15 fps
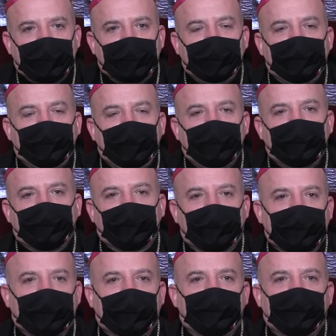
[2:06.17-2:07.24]
dell'evento che
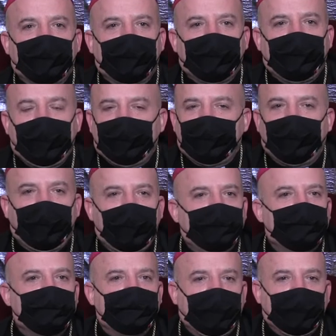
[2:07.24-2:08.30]
stiamo vivendo è
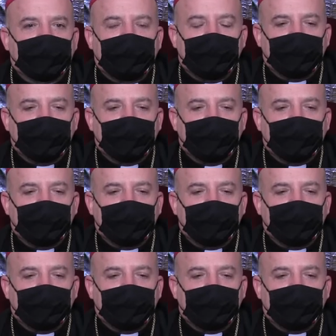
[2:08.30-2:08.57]
immensa.